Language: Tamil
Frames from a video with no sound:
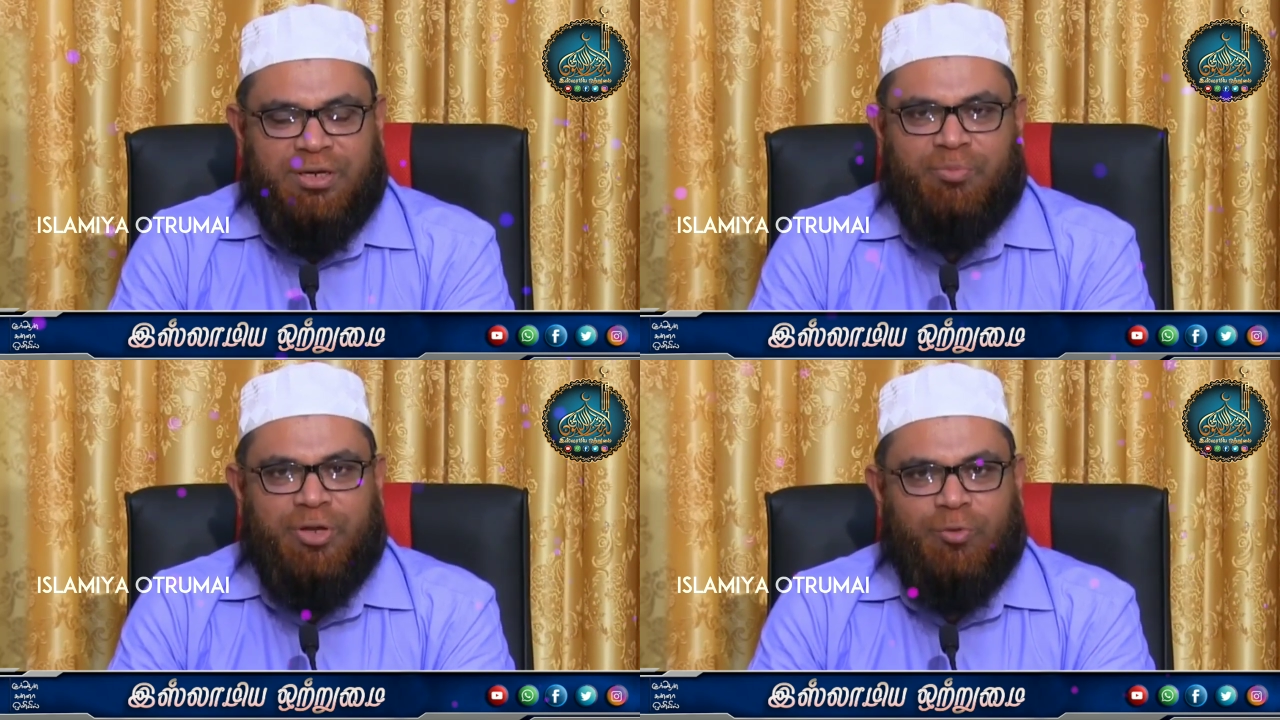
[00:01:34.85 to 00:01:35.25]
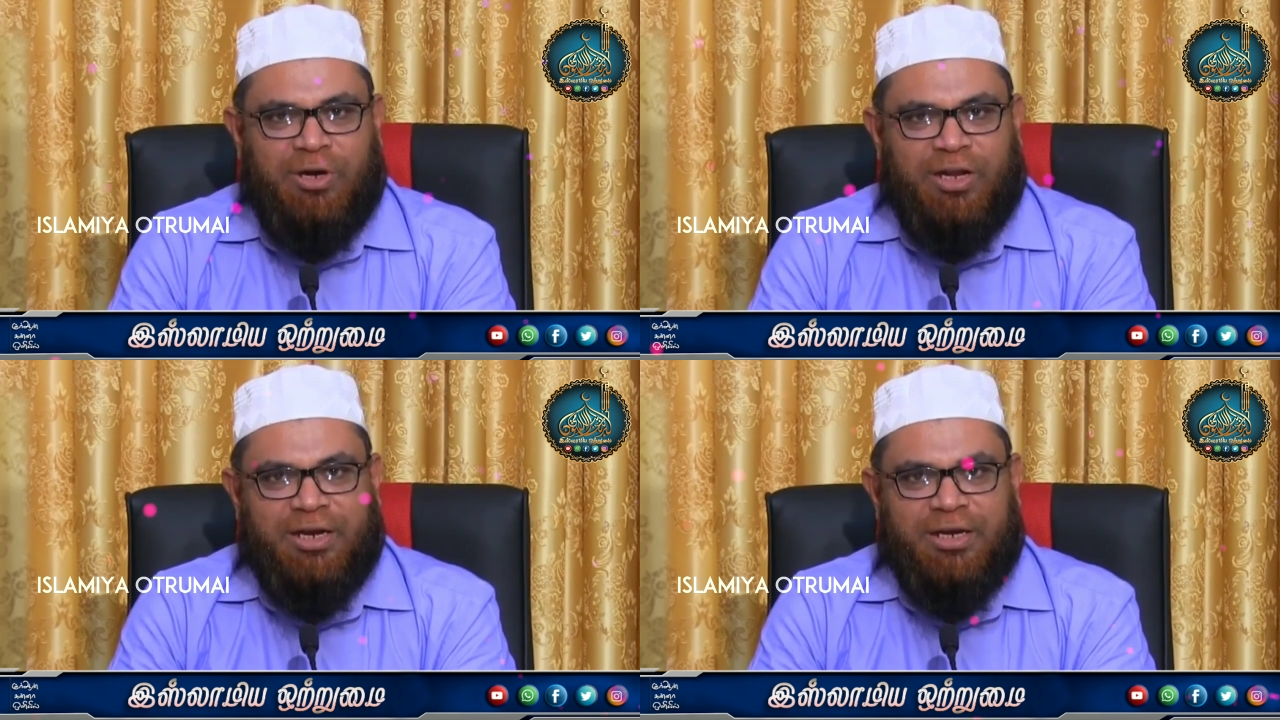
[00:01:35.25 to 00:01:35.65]
நம்முடைய
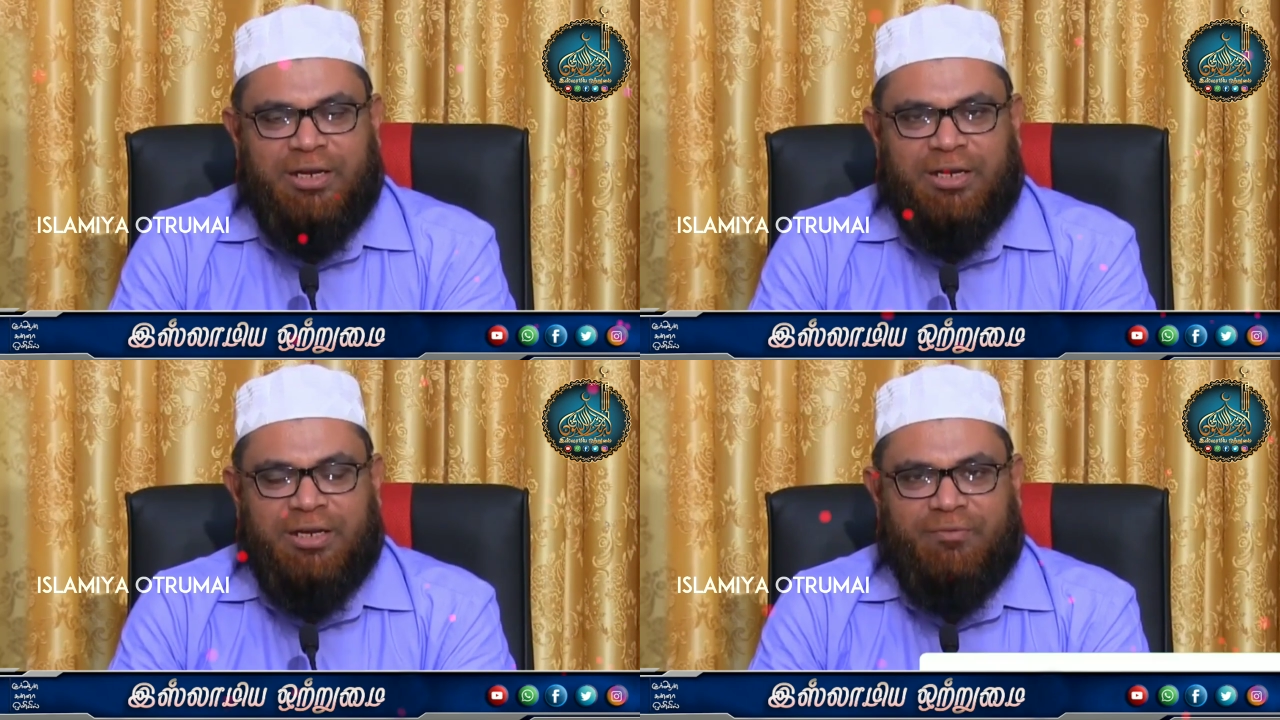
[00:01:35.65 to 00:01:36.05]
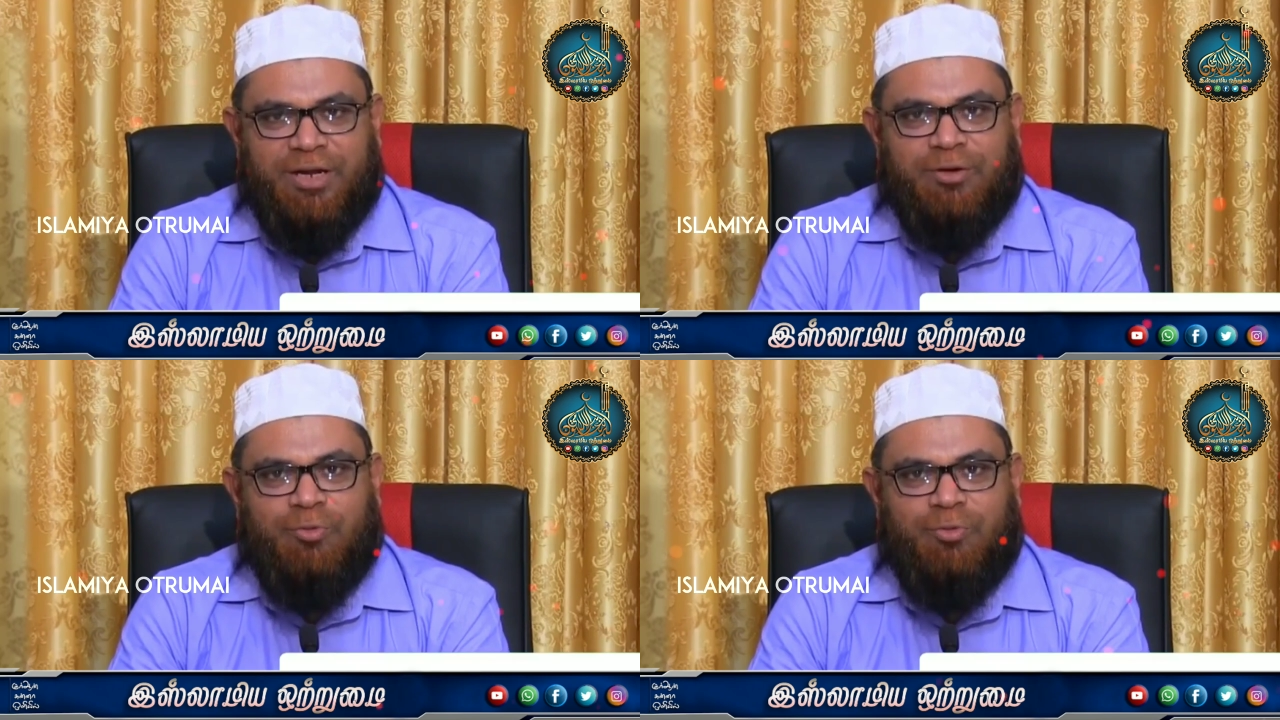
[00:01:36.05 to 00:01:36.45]
உள்ளங்களில்
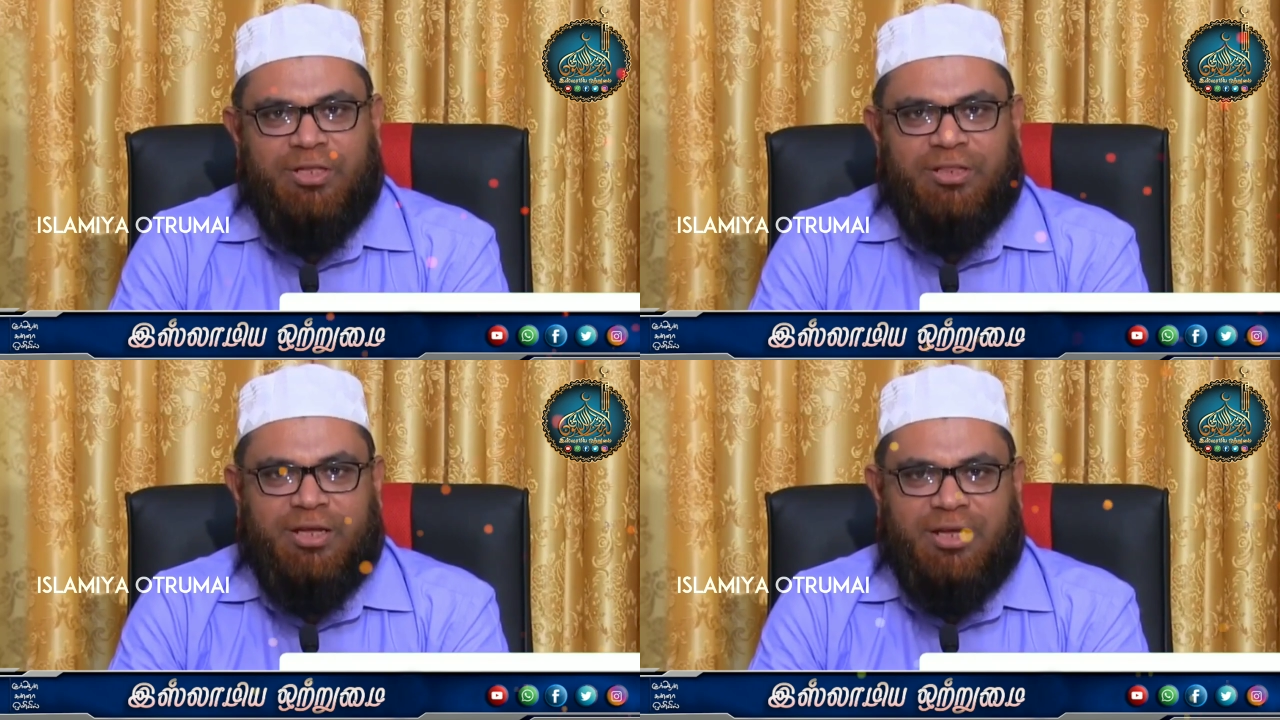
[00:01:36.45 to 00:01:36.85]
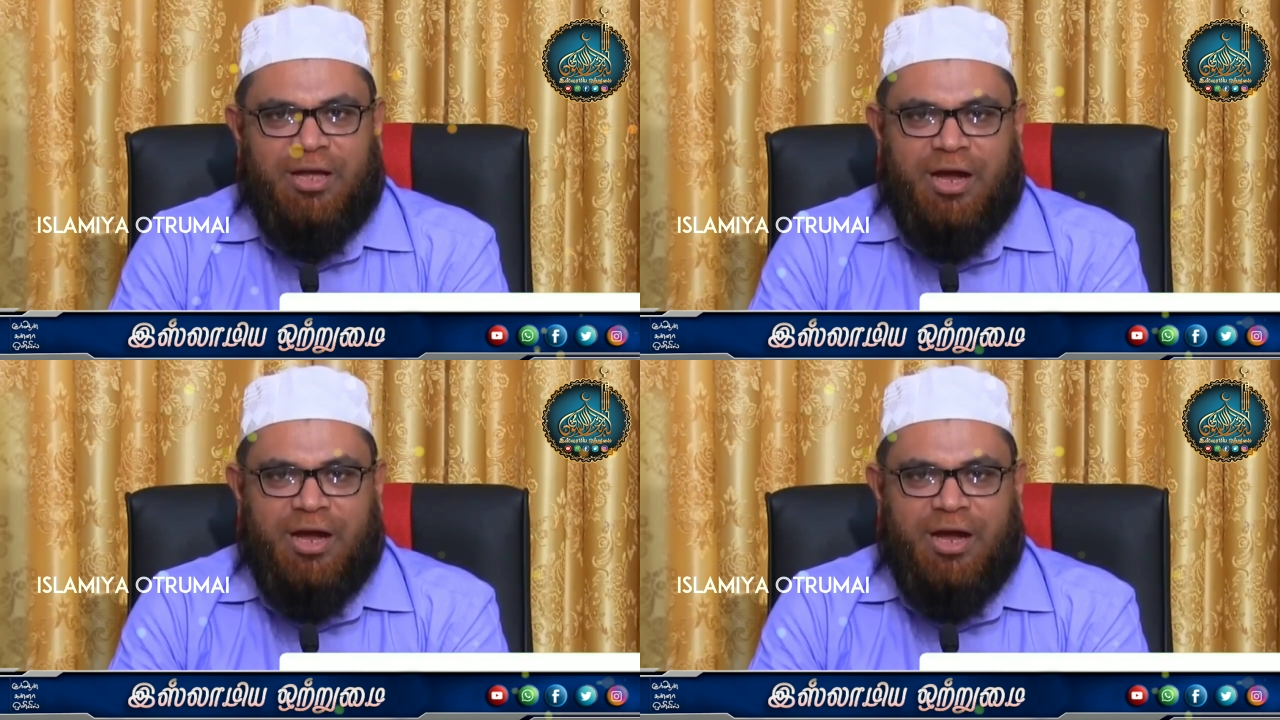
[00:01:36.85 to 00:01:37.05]
வரக்கூடிய இந்த